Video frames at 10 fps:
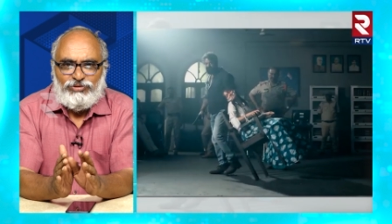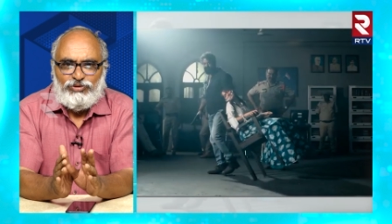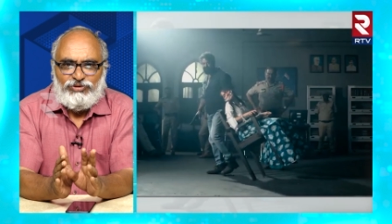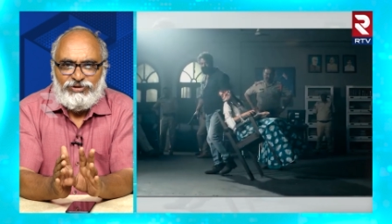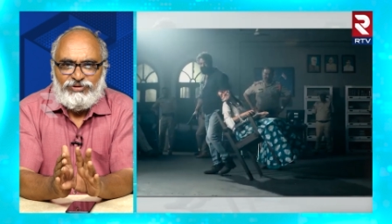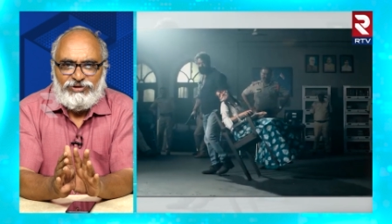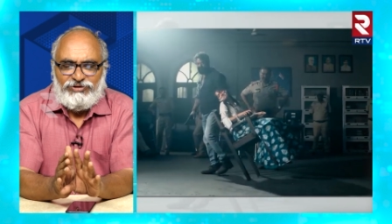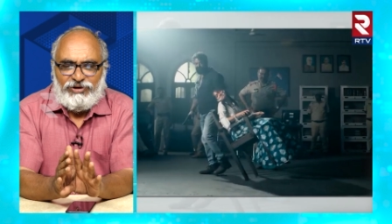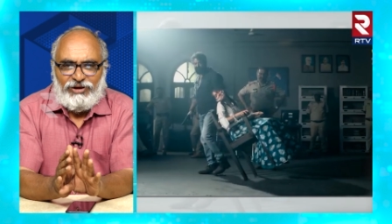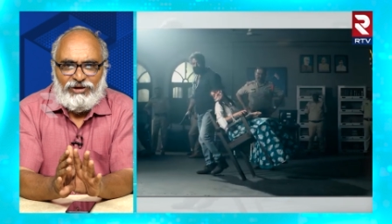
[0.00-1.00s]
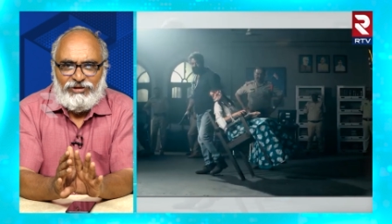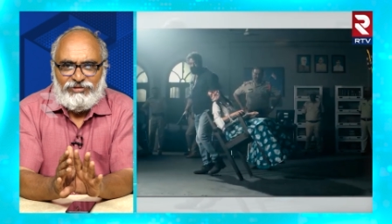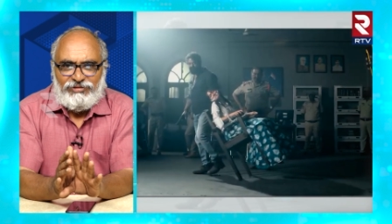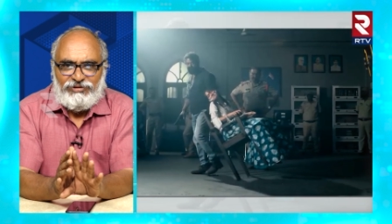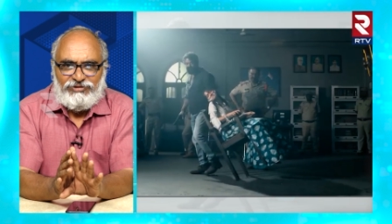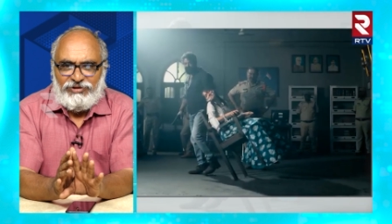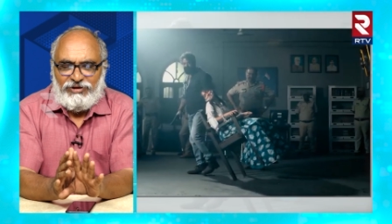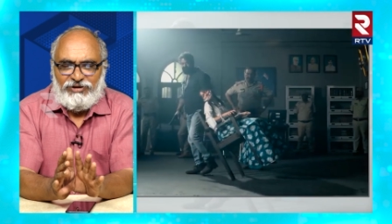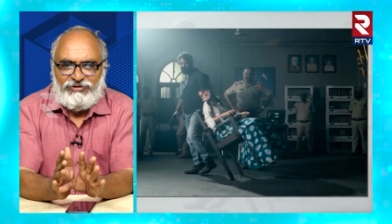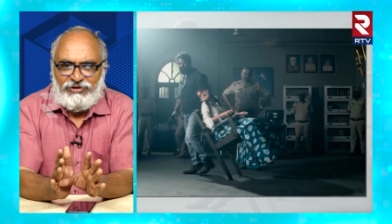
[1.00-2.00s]
దుష్ట శిక్షణ శిష్ట
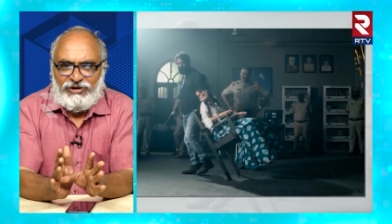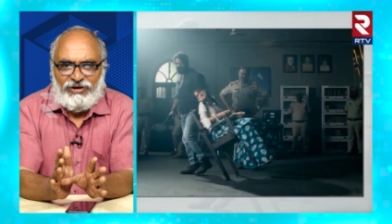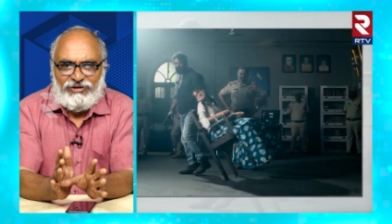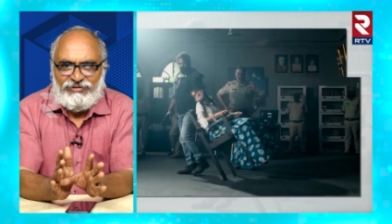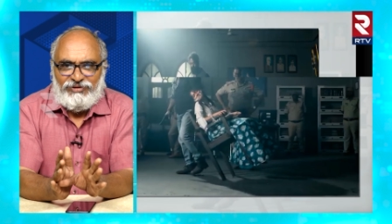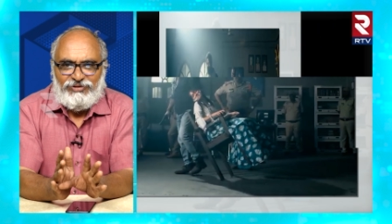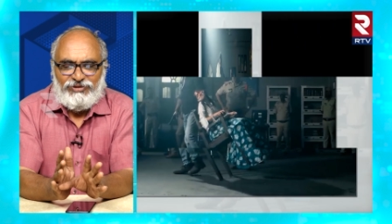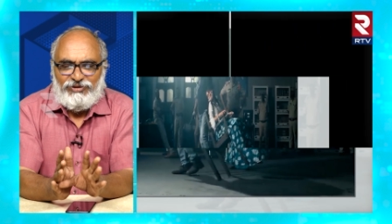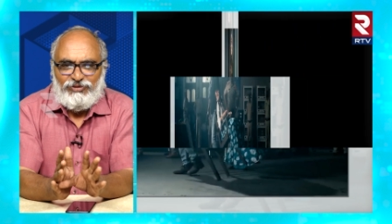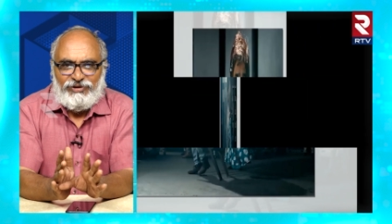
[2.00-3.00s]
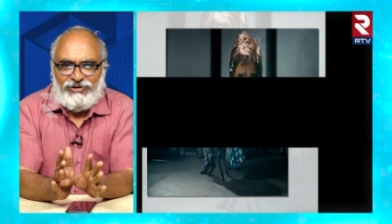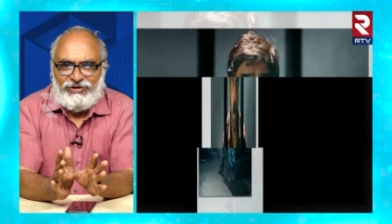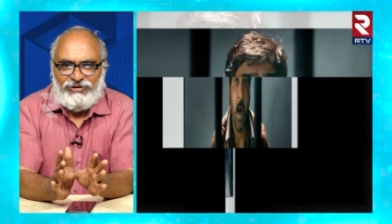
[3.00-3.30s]
రక్షణ చేసేటువంటి